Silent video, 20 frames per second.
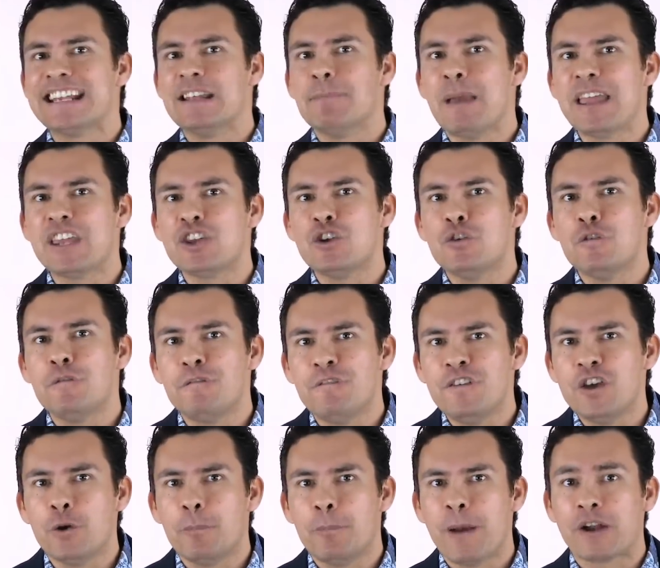люди
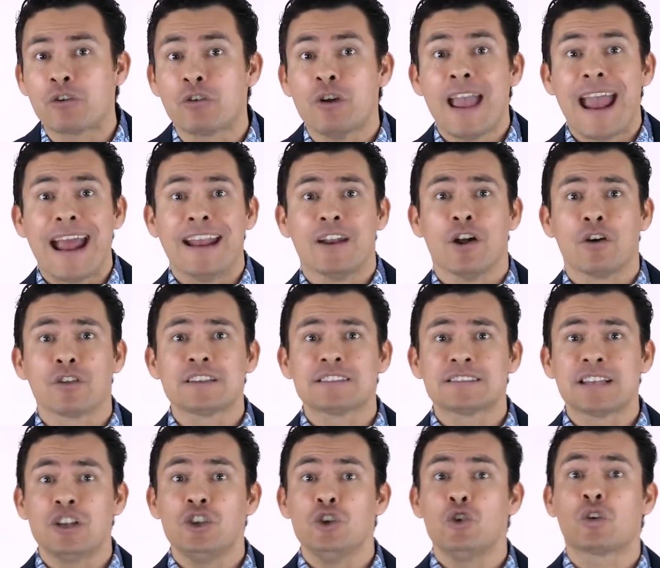улыбаются вам в
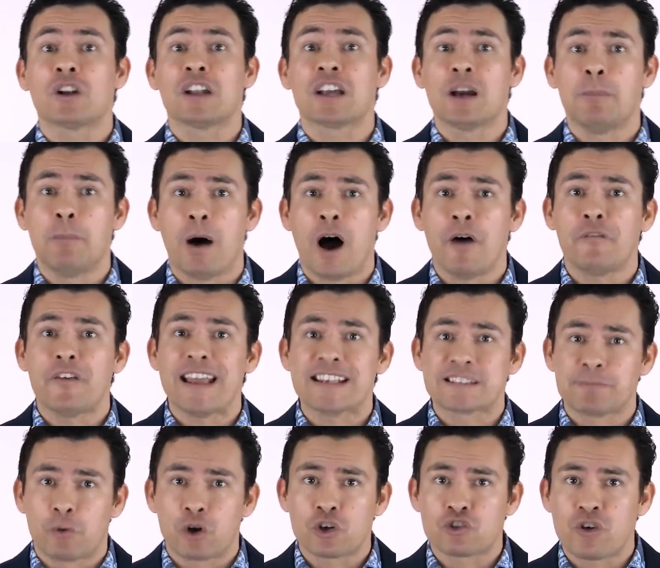ответ. Из-за
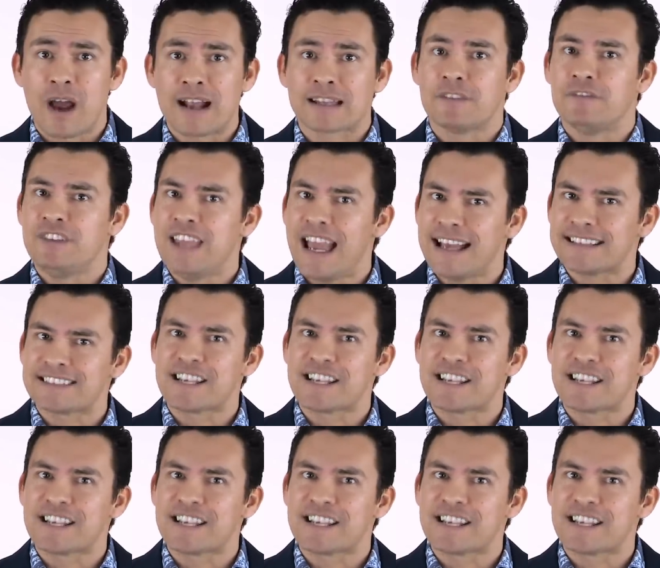этого вам станет